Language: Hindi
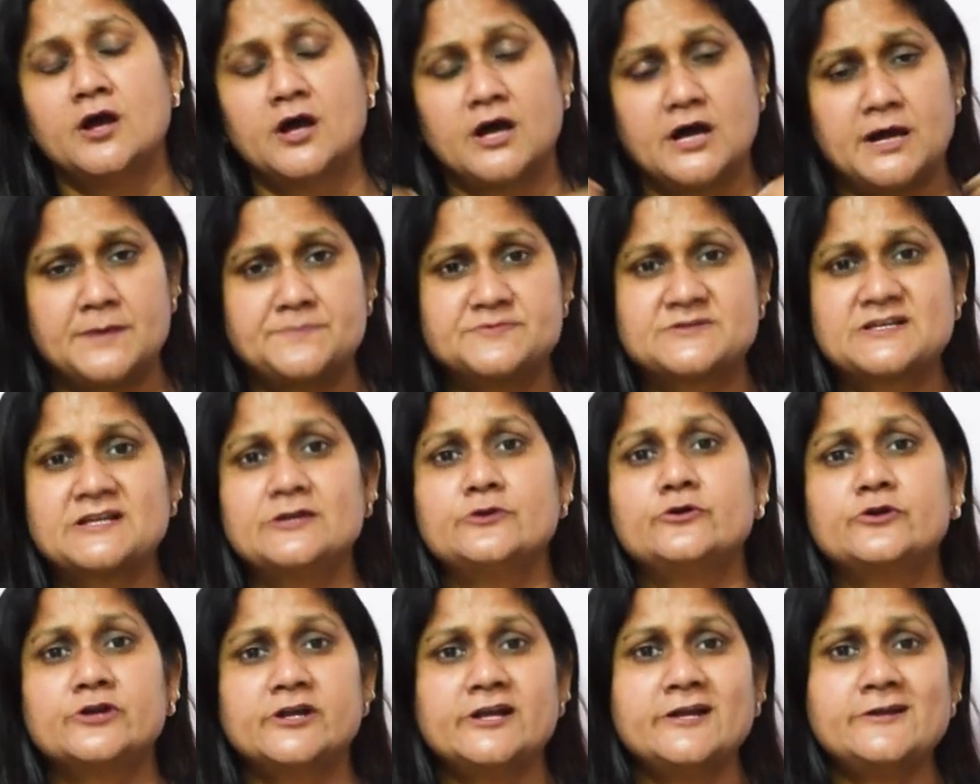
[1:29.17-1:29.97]

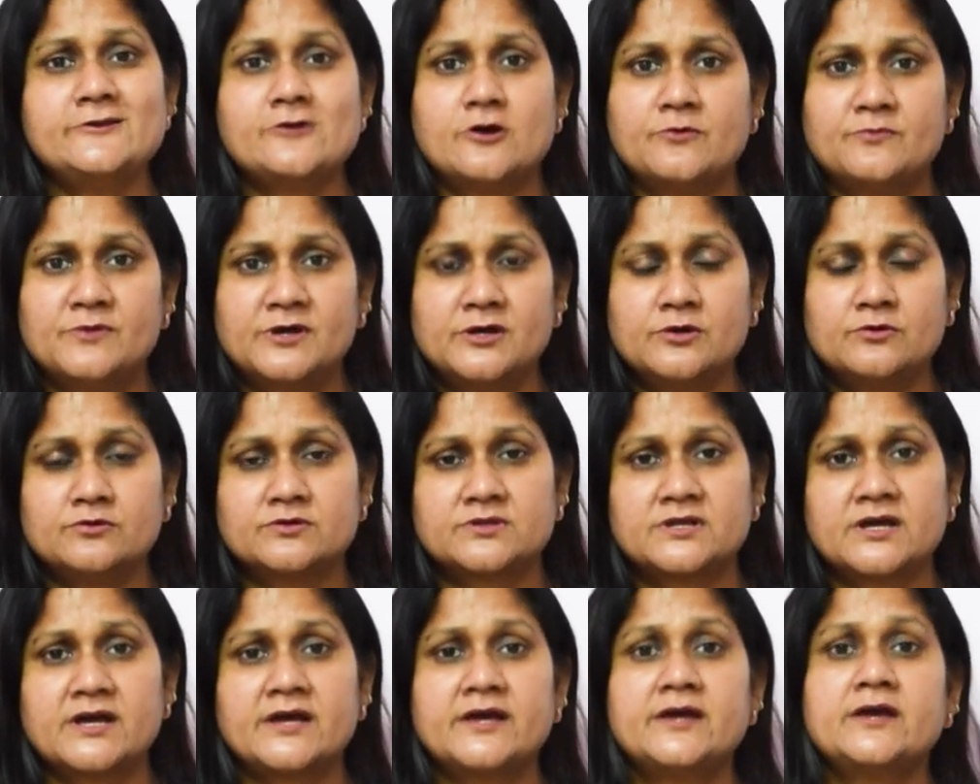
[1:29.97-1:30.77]
एब्सोल्युटली नॉर्मल
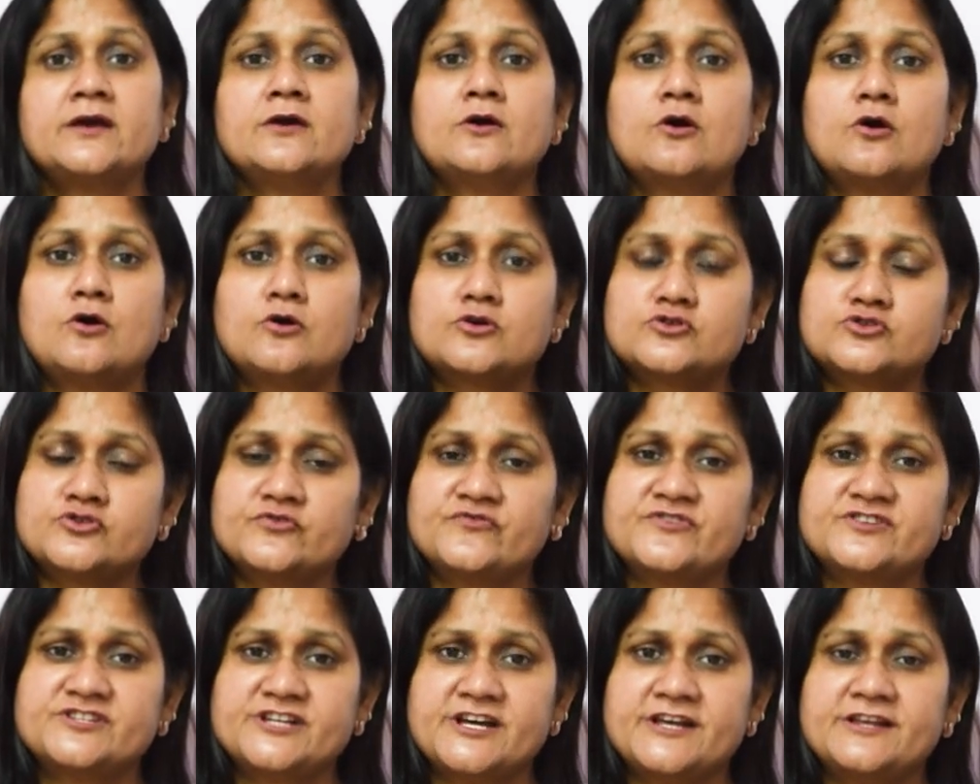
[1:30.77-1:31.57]
होता है और जो
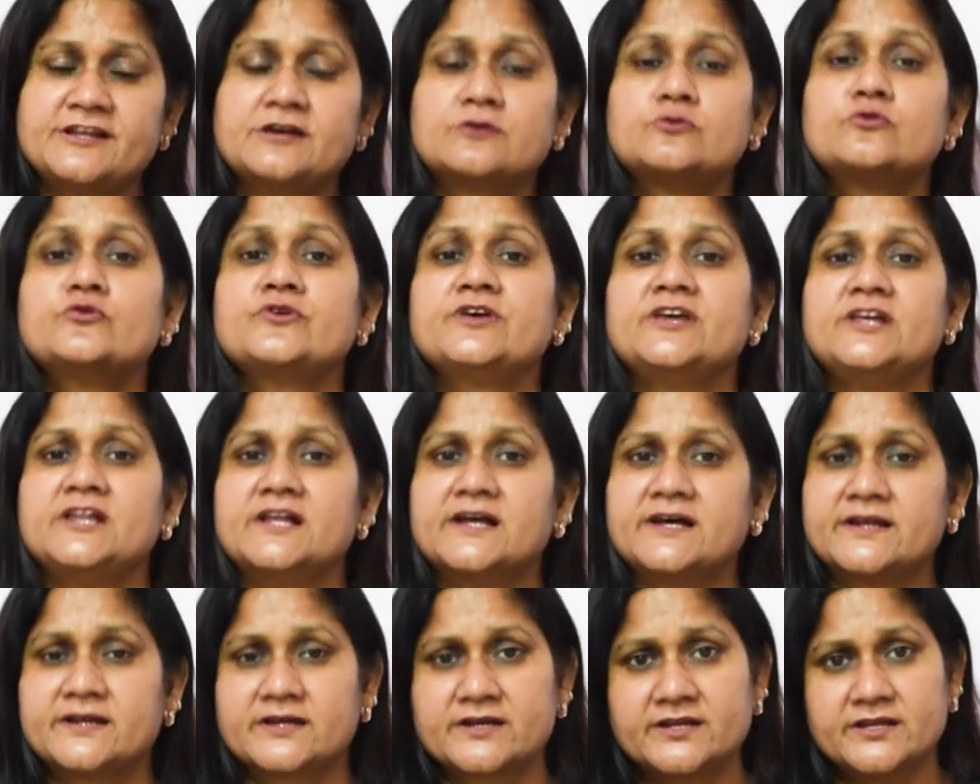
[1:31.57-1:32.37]
वजाइना को गीला
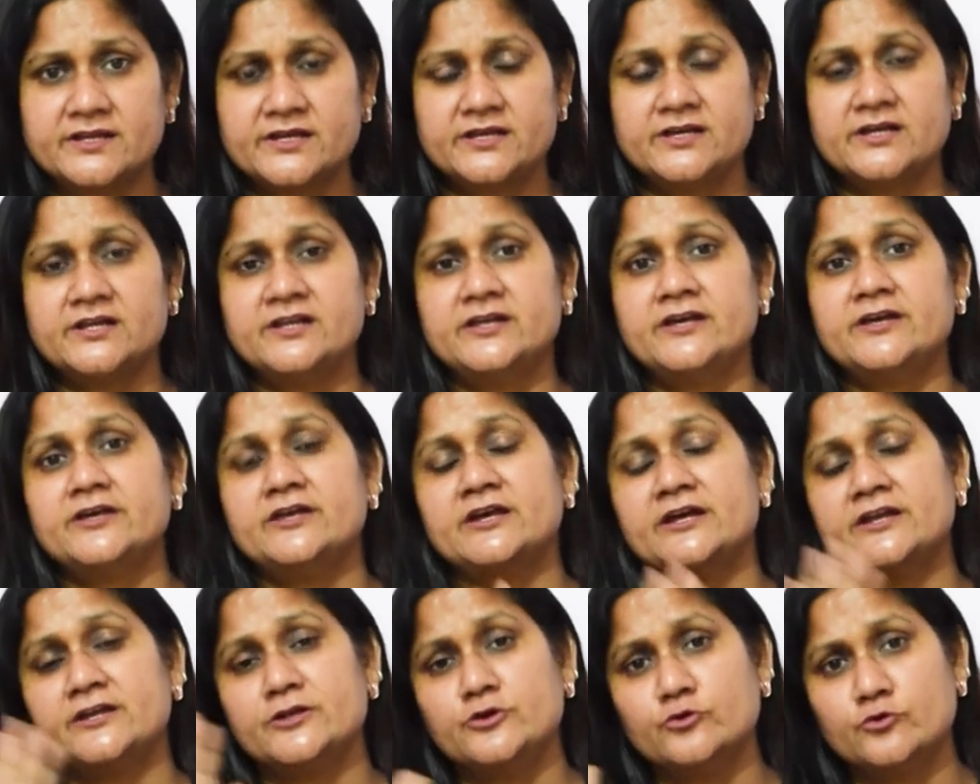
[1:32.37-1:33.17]
रखने के लिए
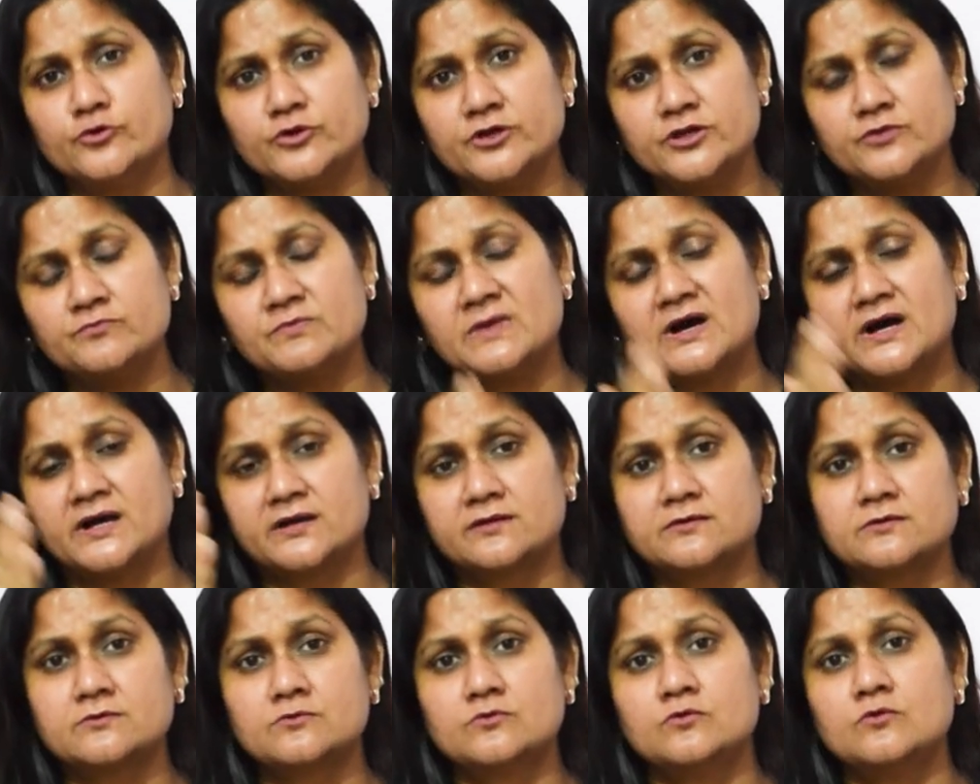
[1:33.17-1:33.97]
यानी योनि
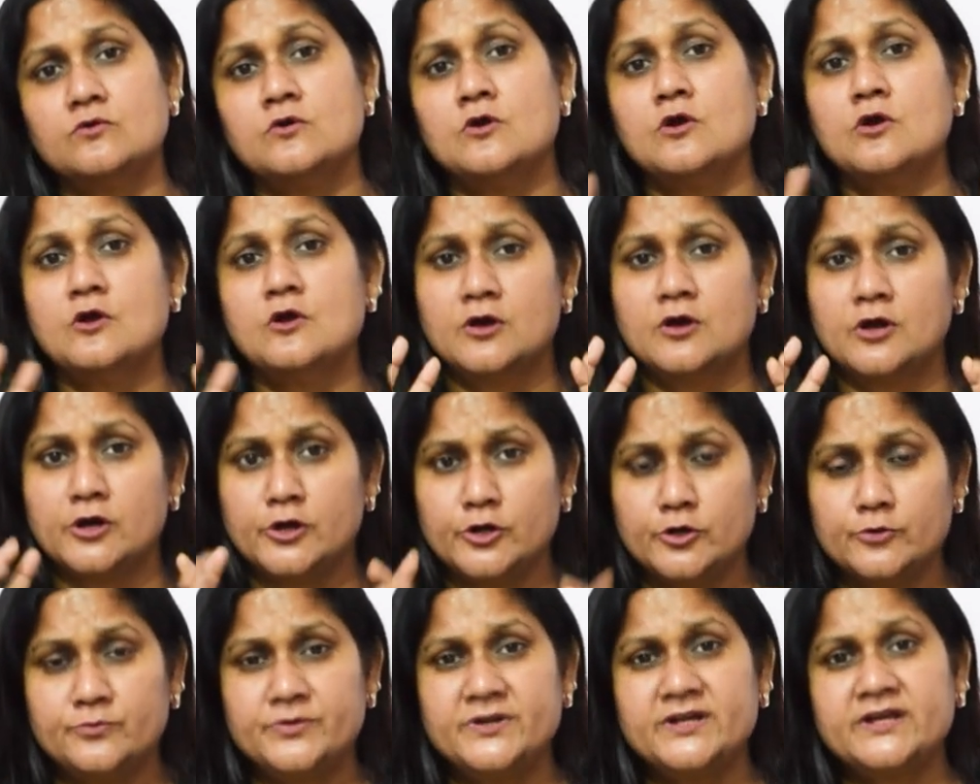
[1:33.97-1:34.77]
मार्ग को
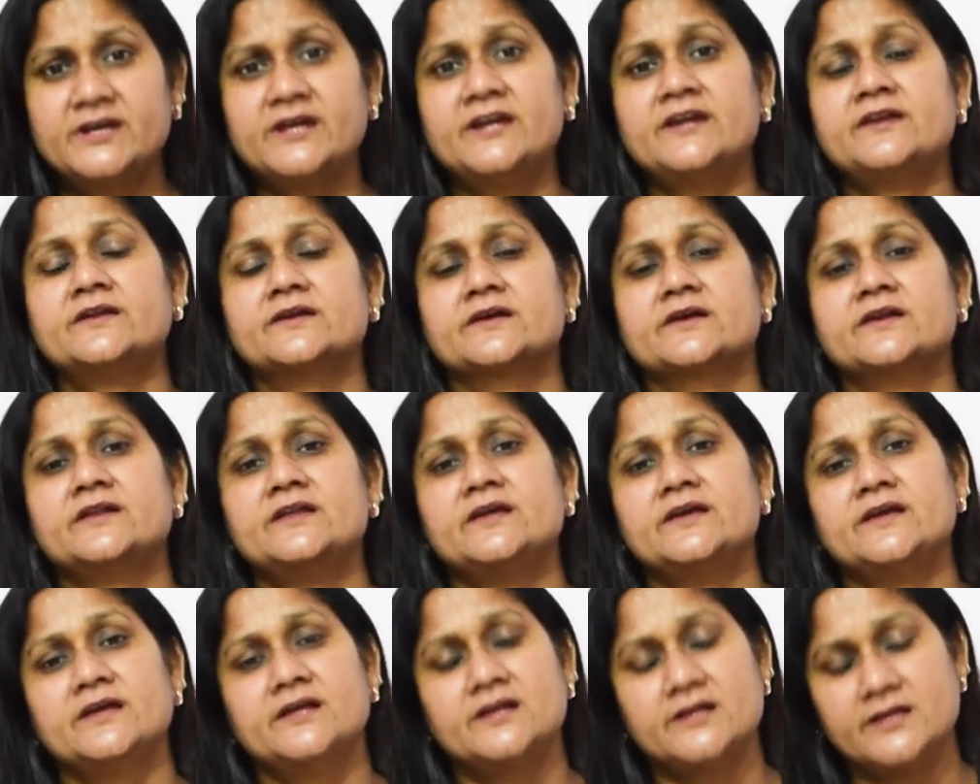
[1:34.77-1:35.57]
लुब्रिकेट रखने
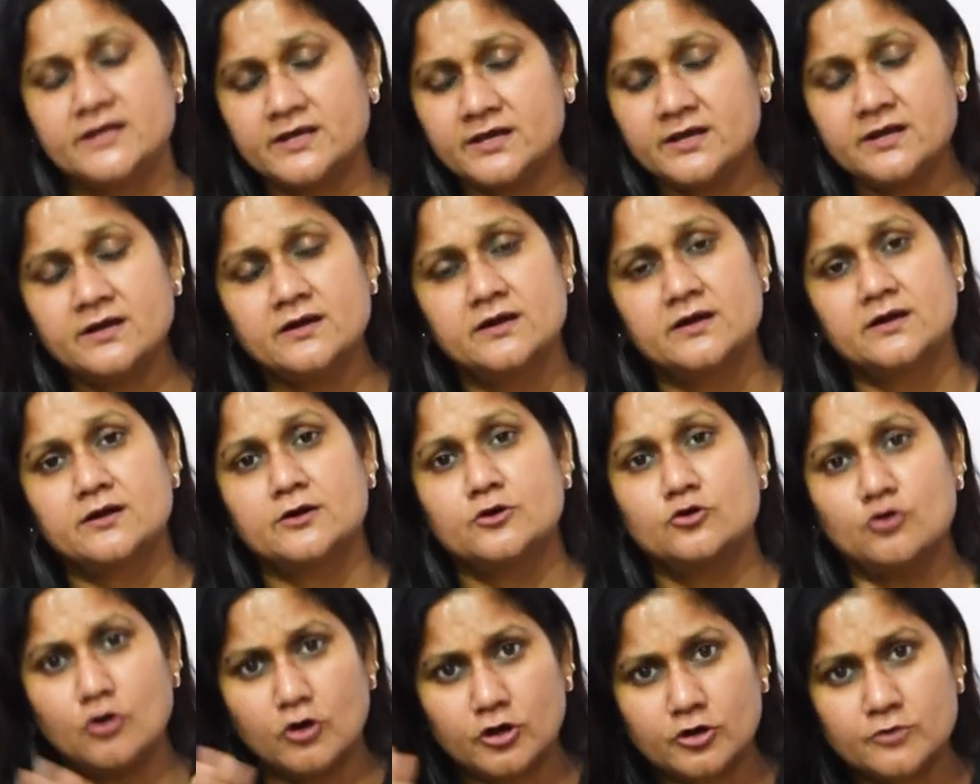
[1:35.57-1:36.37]
के लिए
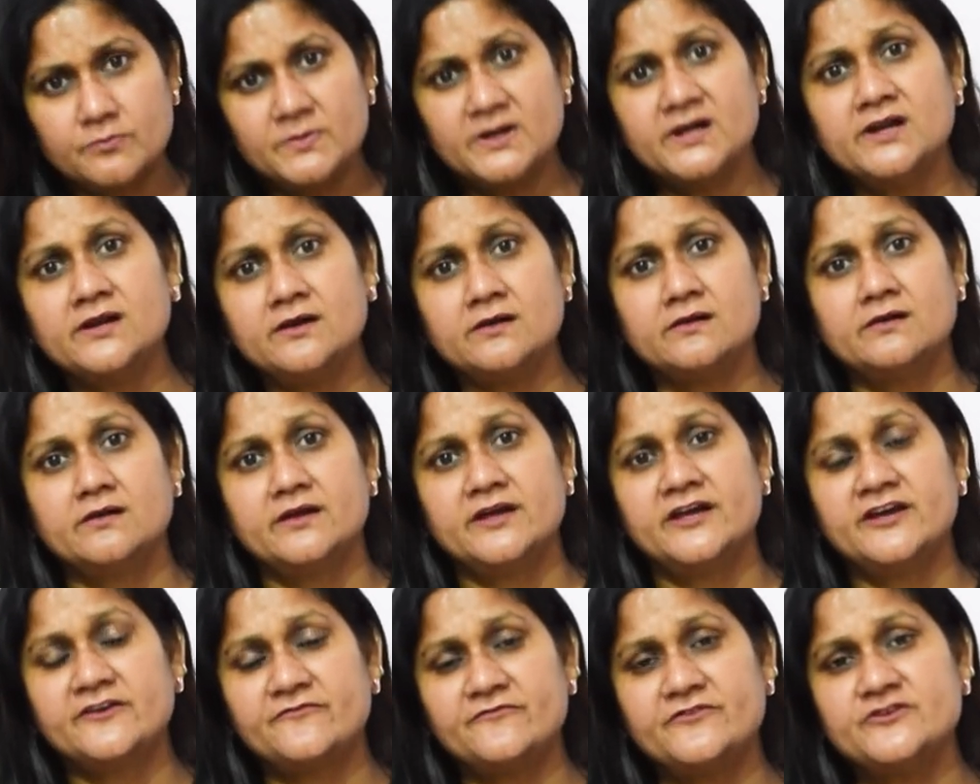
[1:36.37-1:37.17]
नॉर्मल
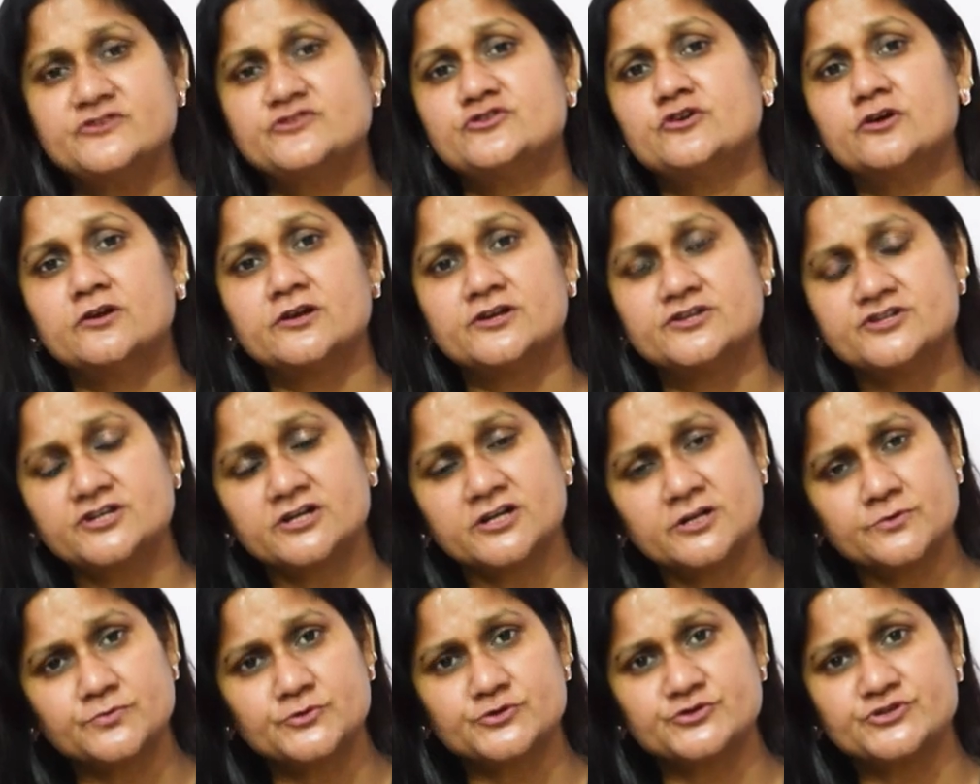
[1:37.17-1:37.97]
एक
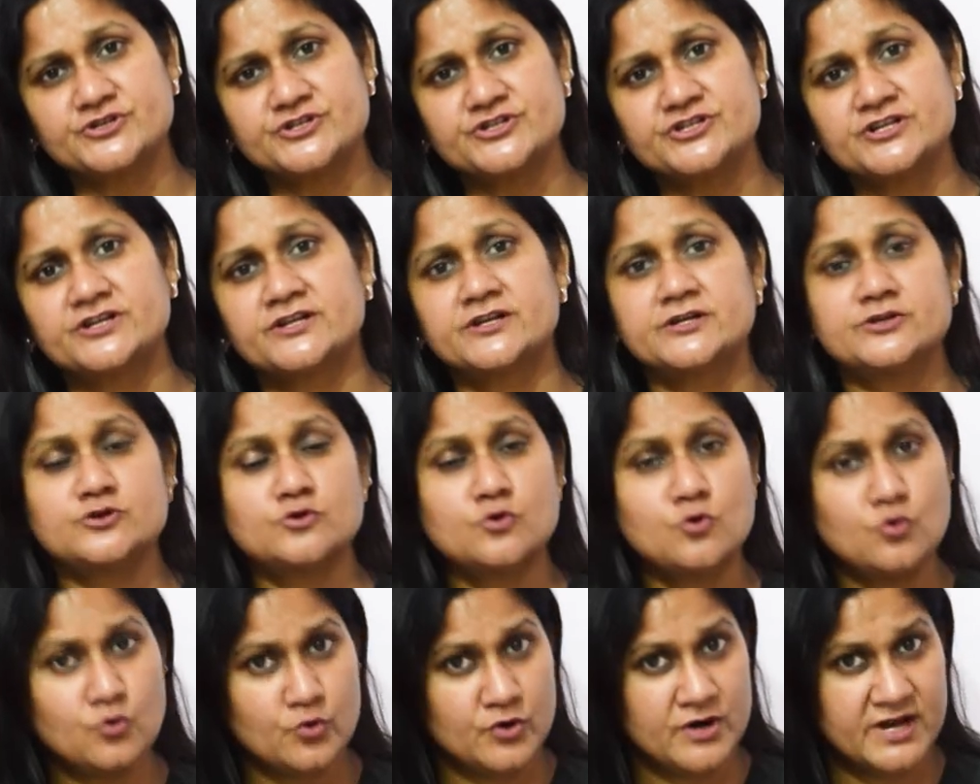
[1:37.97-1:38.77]
फिजियोलॉजिकल प्रोसीजर है जो
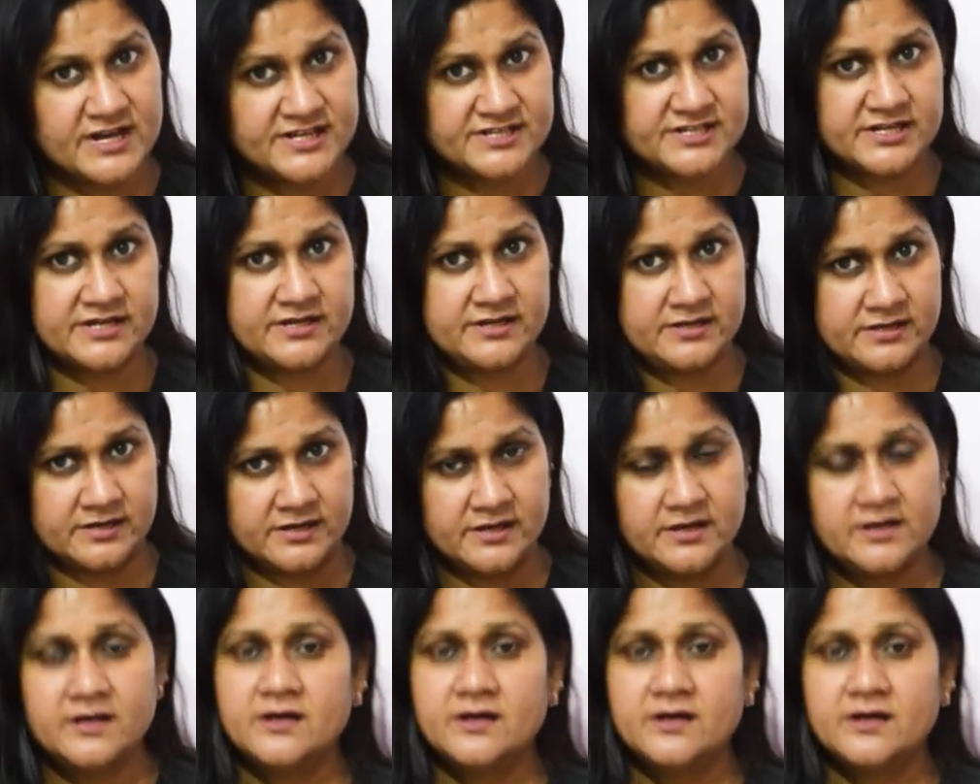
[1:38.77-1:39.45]
होना चाहिए